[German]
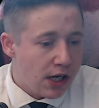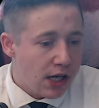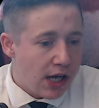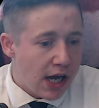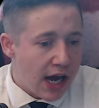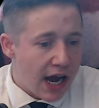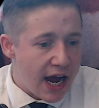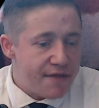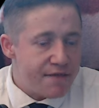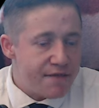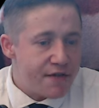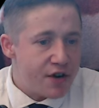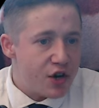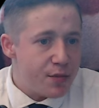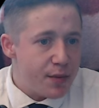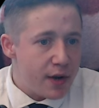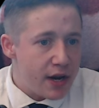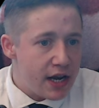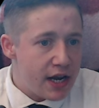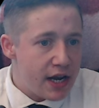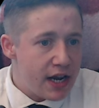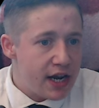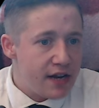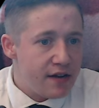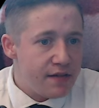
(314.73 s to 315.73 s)
Einfach
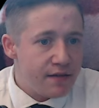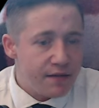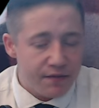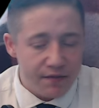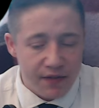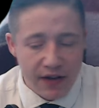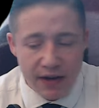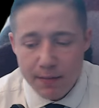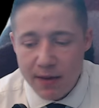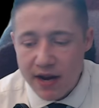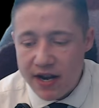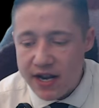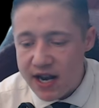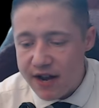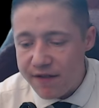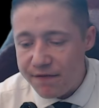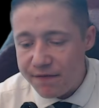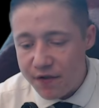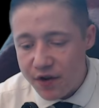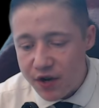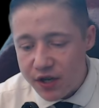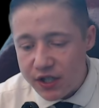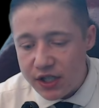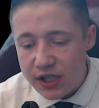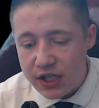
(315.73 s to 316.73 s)
überlegen, wen man da
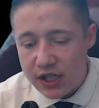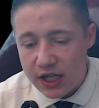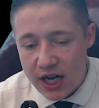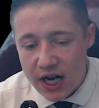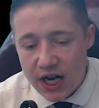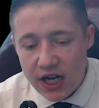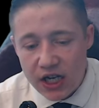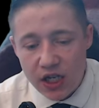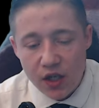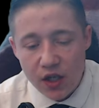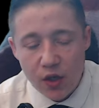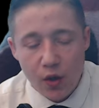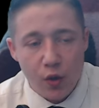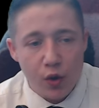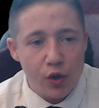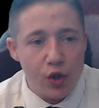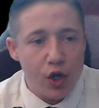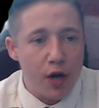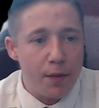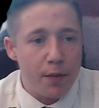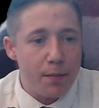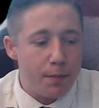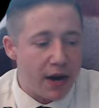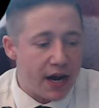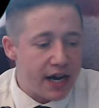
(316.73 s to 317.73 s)
vor sich hat und
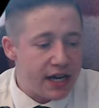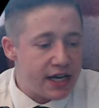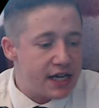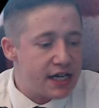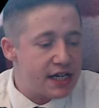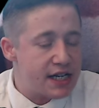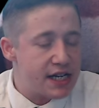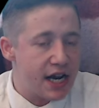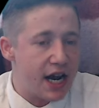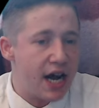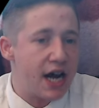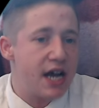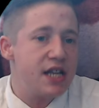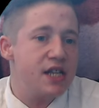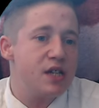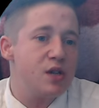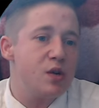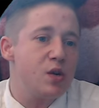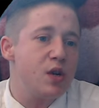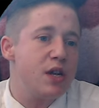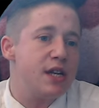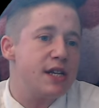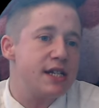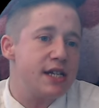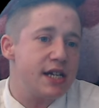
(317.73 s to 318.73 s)
ob manche Taten so
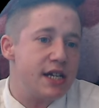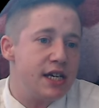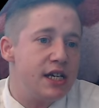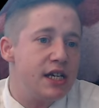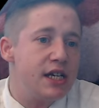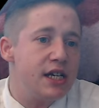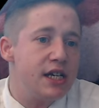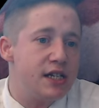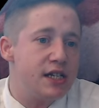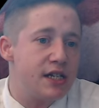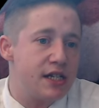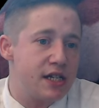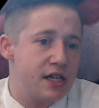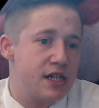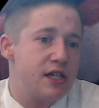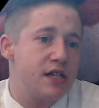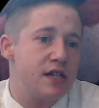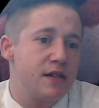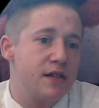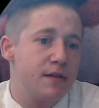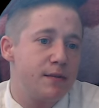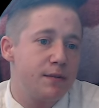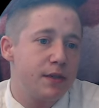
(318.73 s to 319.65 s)
das Richtige sind.